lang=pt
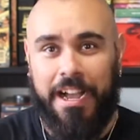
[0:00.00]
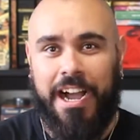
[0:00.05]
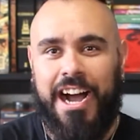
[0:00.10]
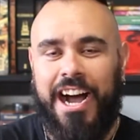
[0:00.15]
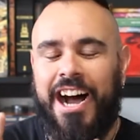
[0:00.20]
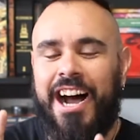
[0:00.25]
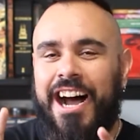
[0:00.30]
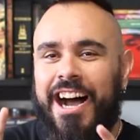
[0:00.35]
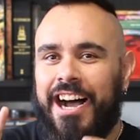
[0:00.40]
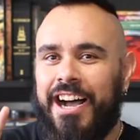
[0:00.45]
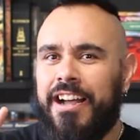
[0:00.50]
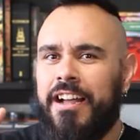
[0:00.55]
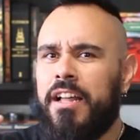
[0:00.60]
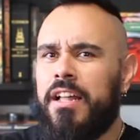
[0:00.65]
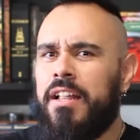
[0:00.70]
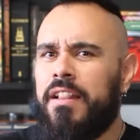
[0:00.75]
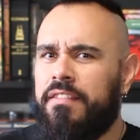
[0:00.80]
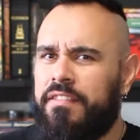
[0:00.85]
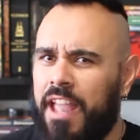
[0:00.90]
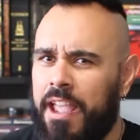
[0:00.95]

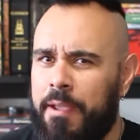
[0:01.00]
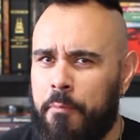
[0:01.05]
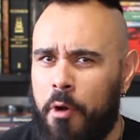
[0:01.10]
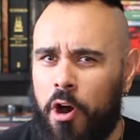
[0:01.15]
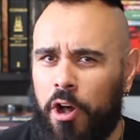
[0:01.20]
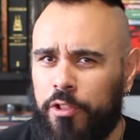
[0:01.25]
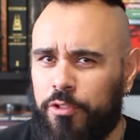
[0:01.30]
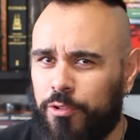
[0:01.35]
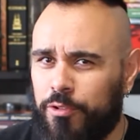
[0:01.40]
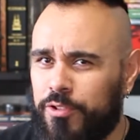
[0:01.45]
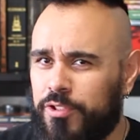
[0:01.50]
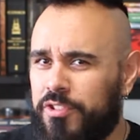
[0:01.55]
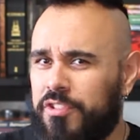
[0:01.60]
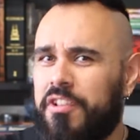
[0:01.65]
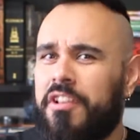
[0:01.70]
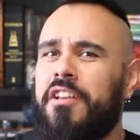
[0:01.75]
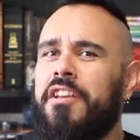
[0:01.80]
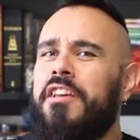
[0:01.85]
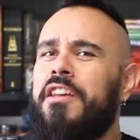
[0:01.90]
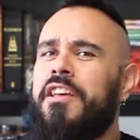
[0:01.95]
Ahá, tem
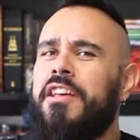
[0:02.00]
motos,